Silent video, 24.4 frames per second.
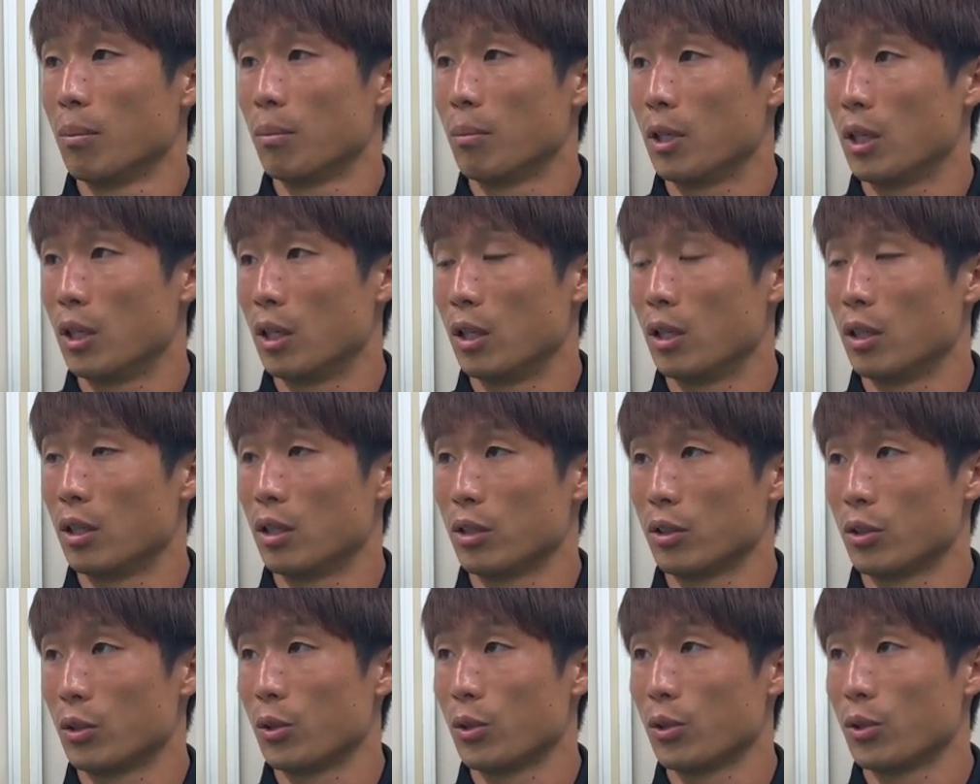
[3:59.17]
まあ、
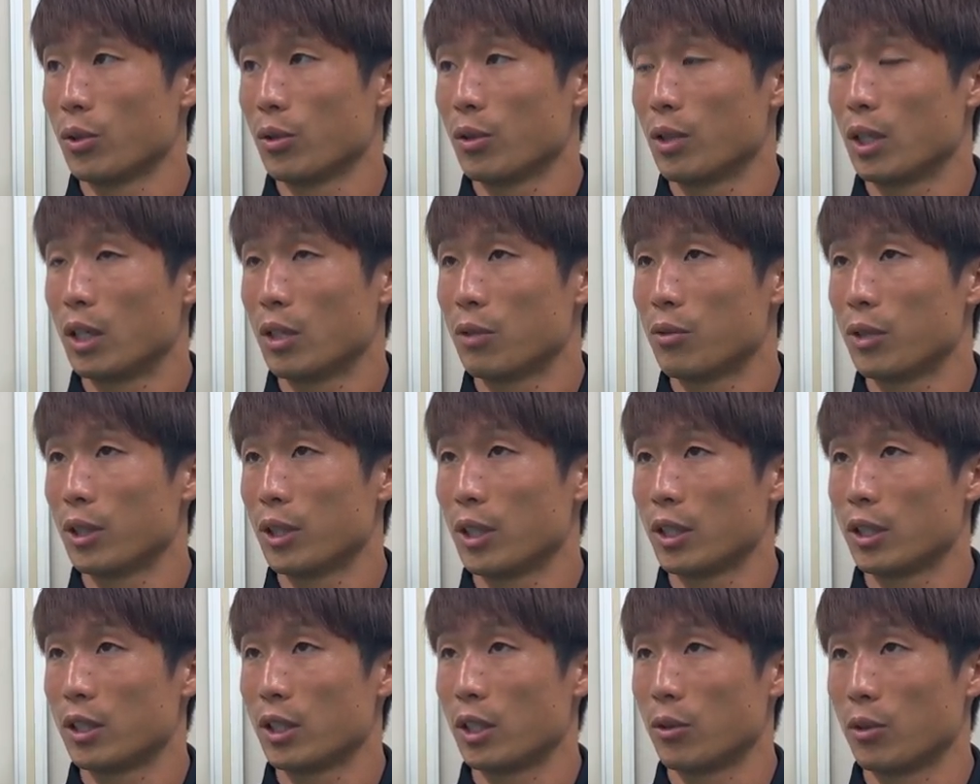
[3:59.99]
余裕が増え
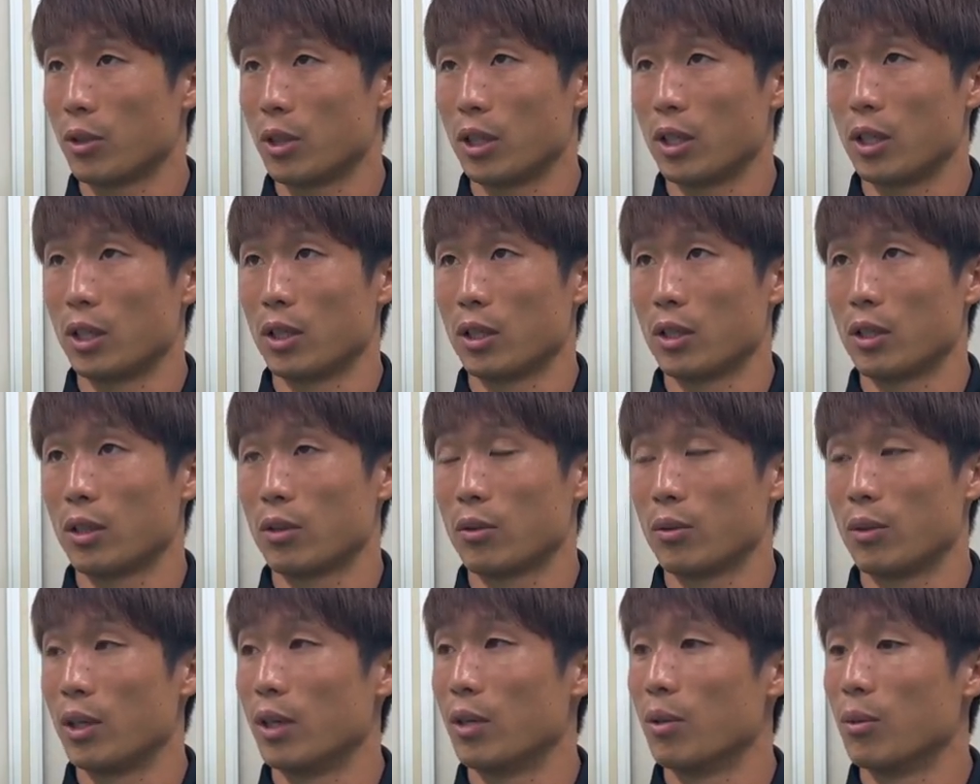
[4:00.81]
てきたのかな
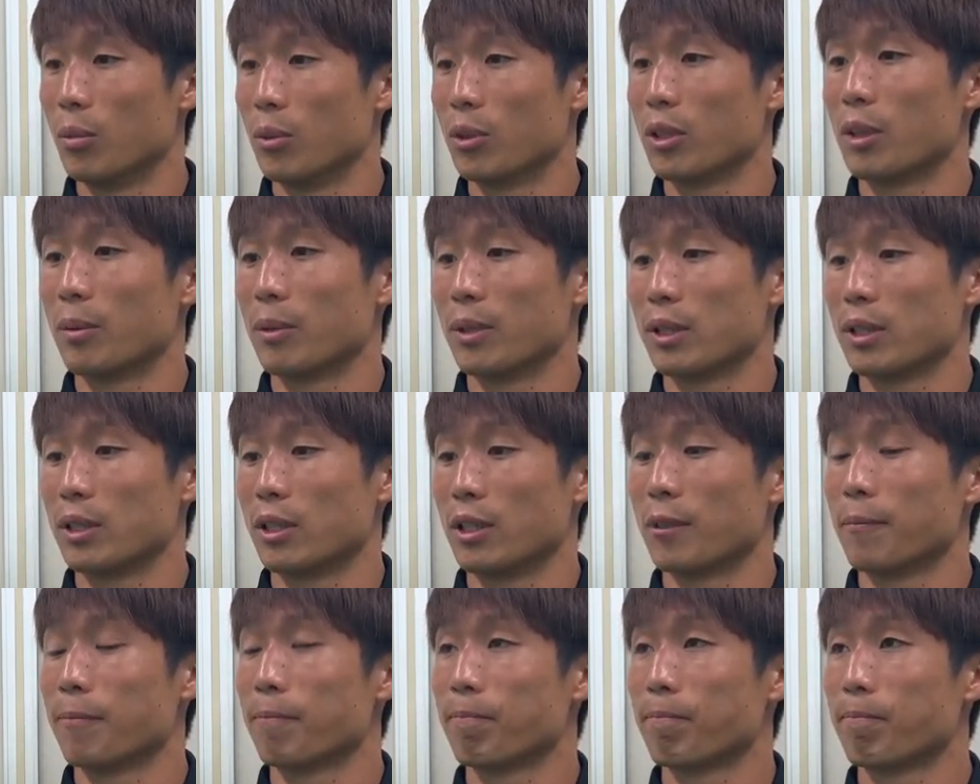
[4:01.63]
とは思ってますね。